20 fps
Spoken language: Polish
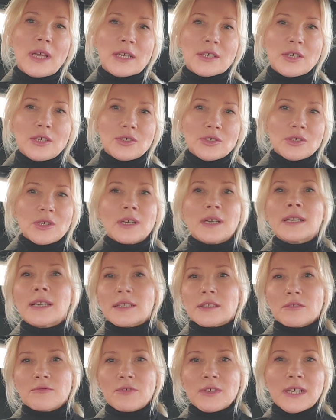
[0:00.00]
jakiejś
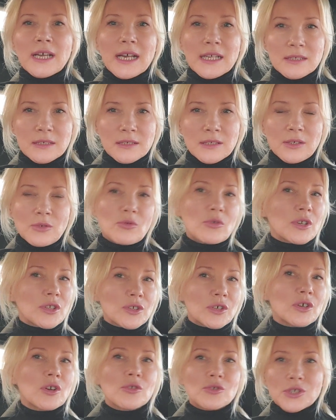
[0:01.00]
gratyfikacji,
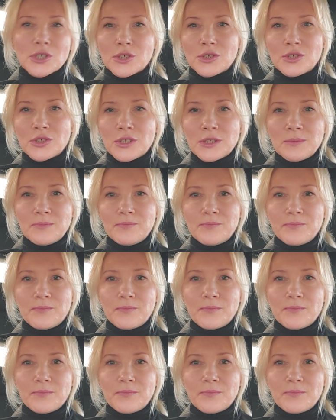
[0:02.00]
ukrytych korzyści.